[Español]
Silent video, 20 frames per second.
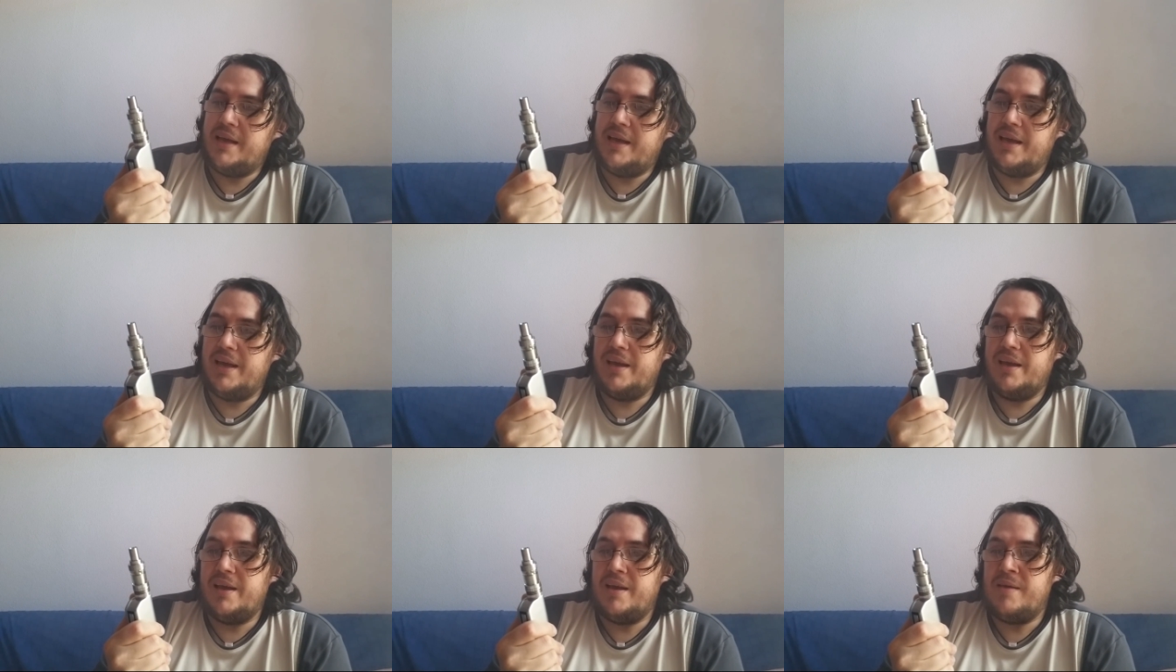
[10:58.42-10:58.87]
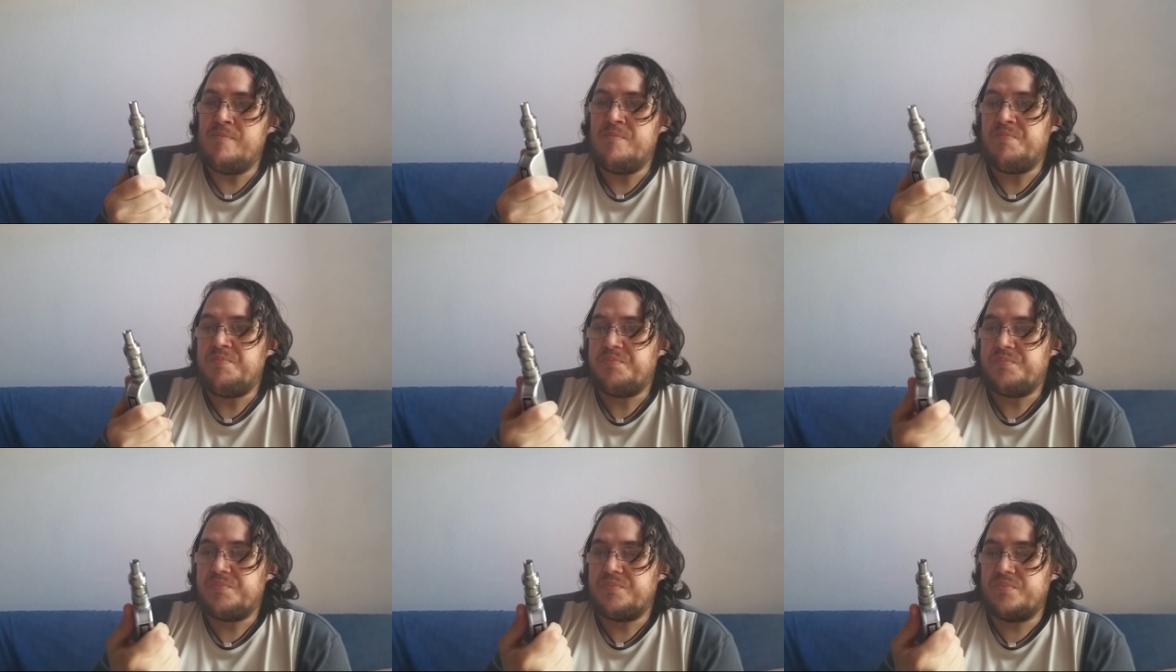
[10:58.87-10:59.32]

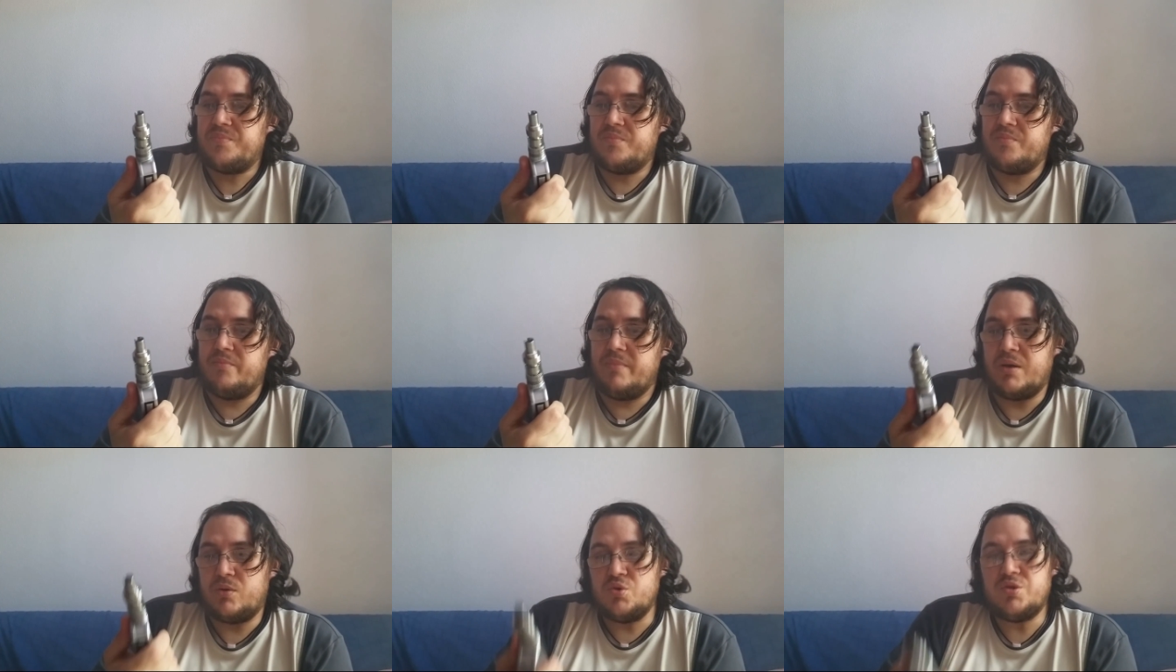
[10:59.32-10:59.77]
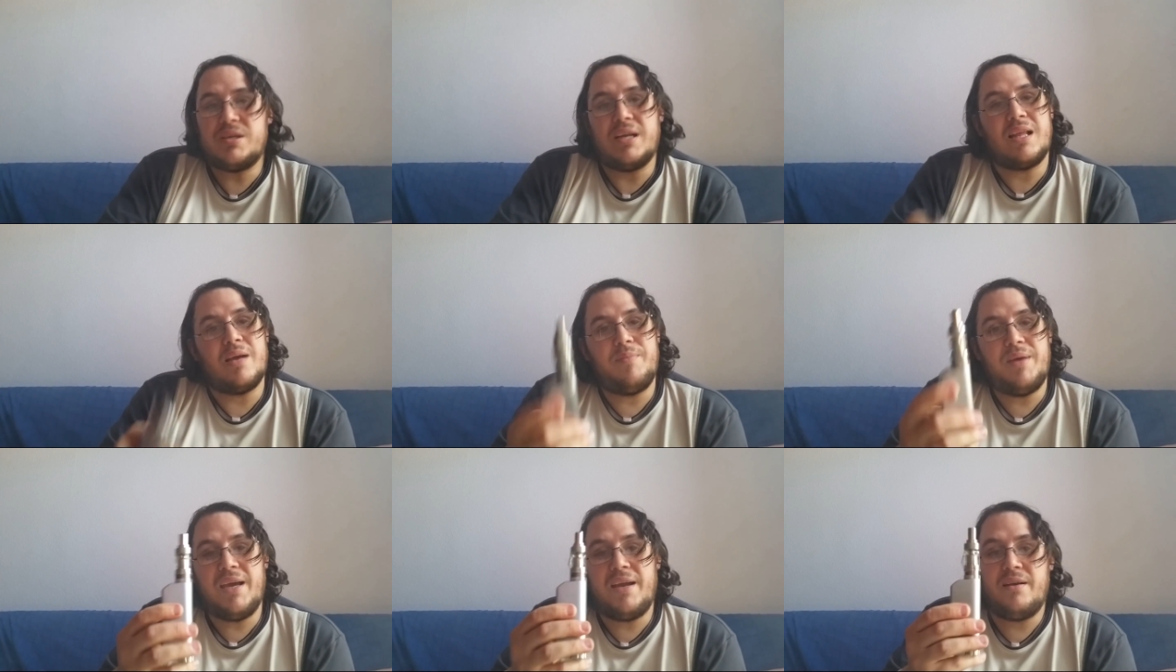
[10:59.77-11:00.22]
Eh, me
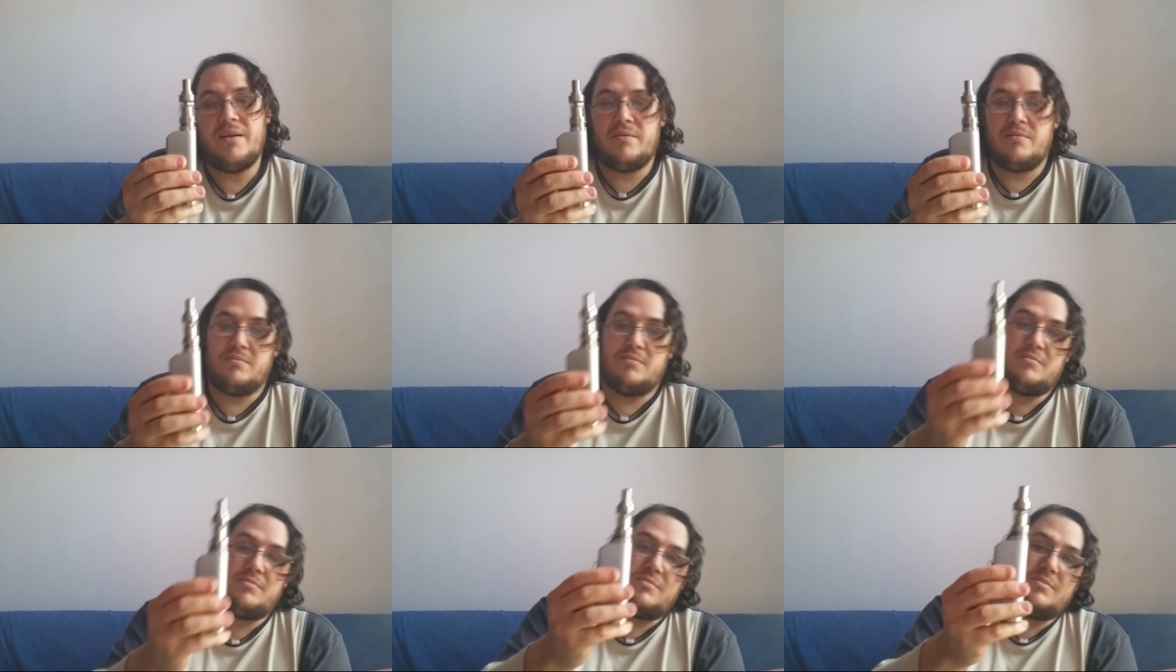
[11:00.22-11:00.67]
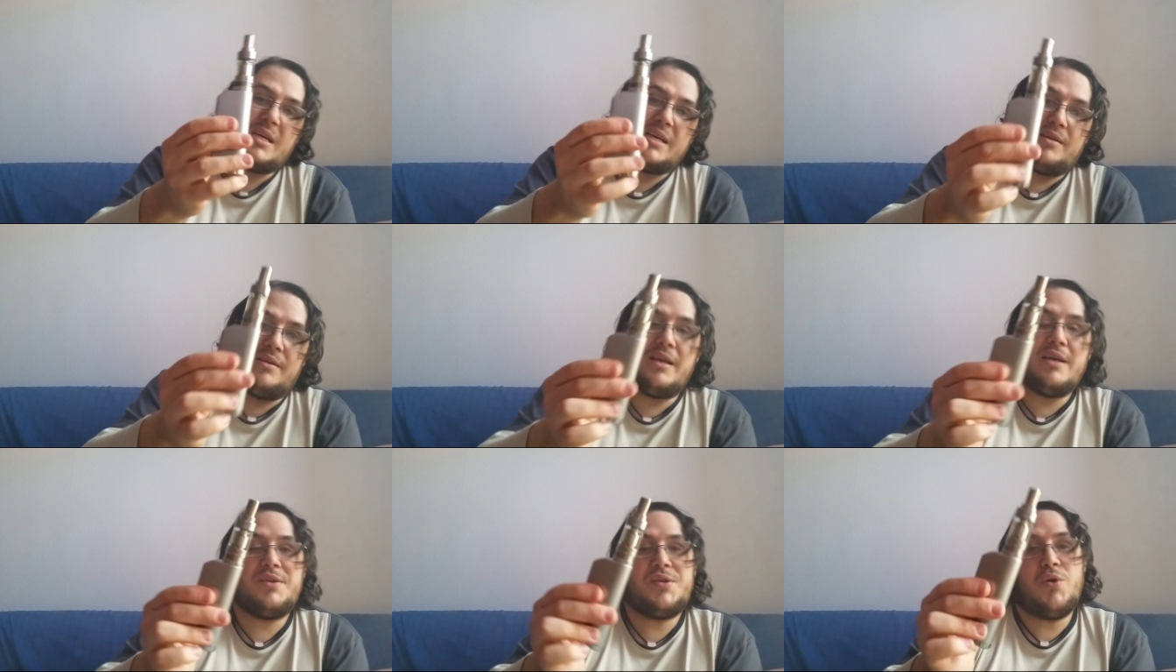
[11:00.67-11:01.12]
gusta también,
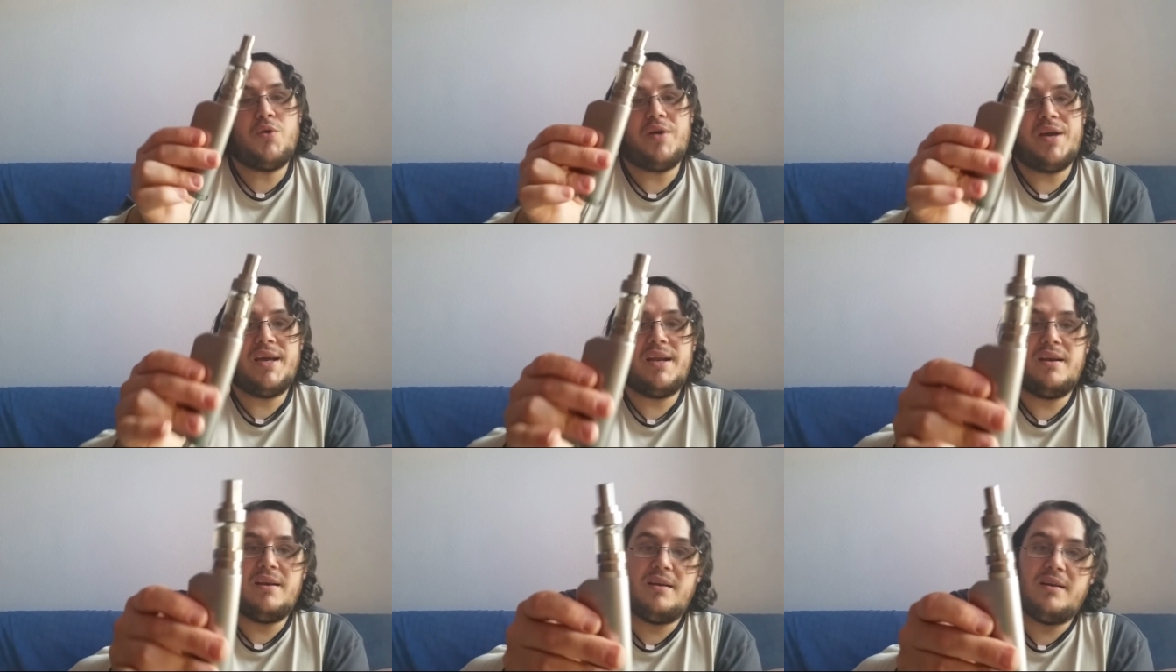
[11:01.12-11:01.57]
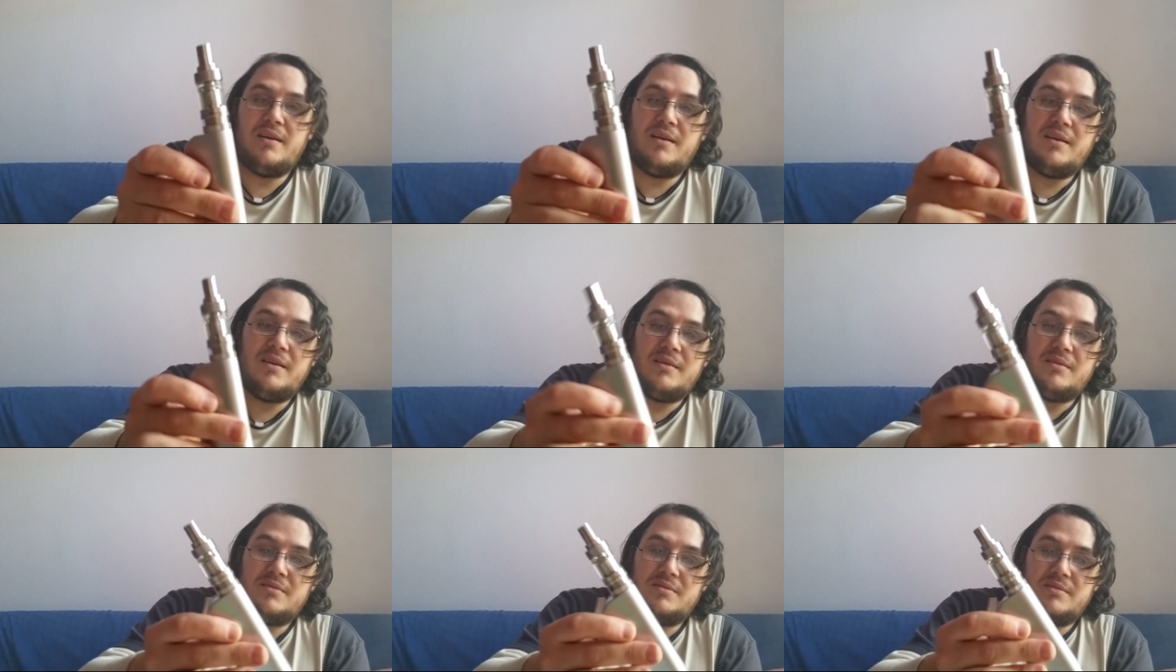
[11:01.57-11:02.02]
bueno, ya digo,
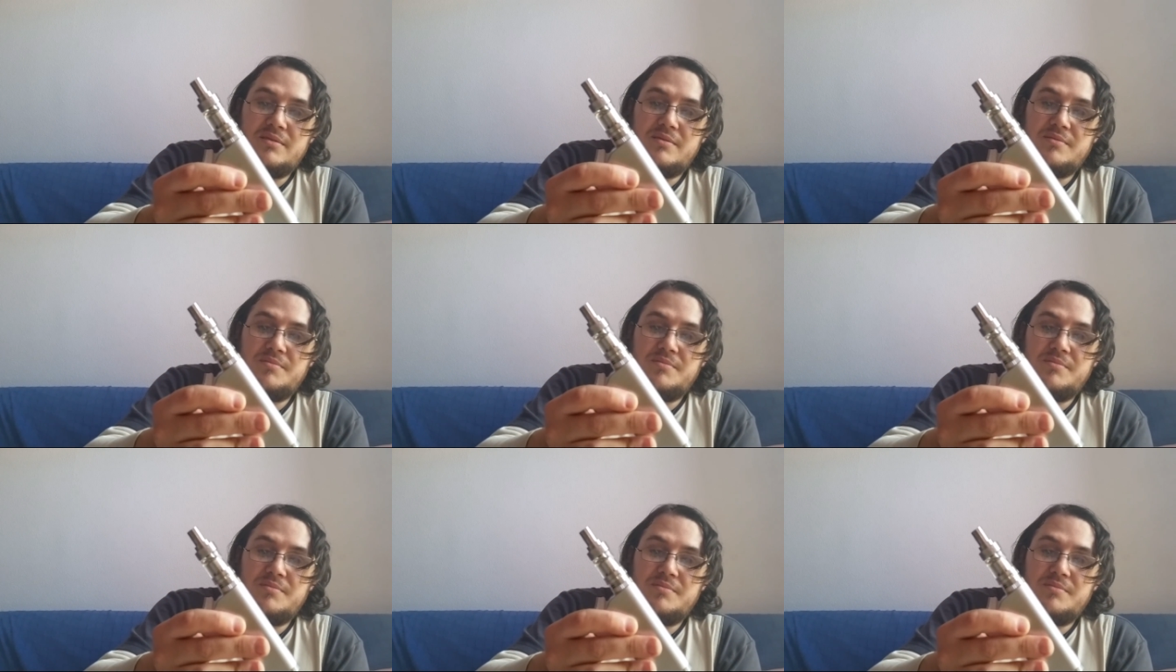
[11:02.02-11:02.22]
el,